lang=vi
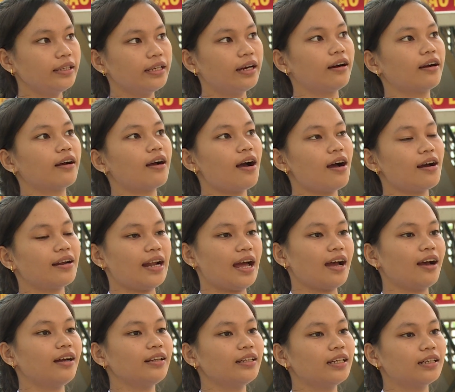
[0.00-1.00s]
Trường con
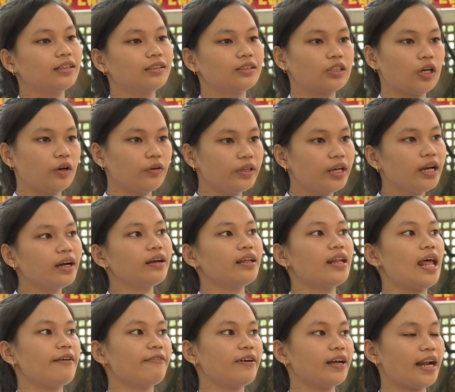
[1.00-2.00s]
đã có từng tổ chức
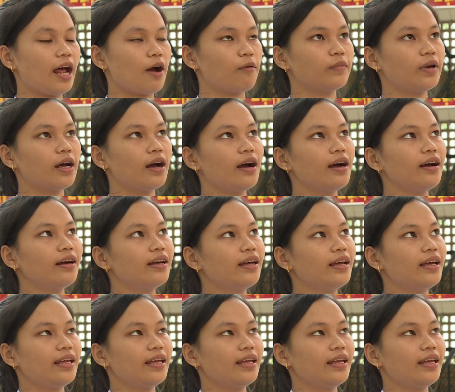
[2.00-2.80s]
cái lễ phát động đó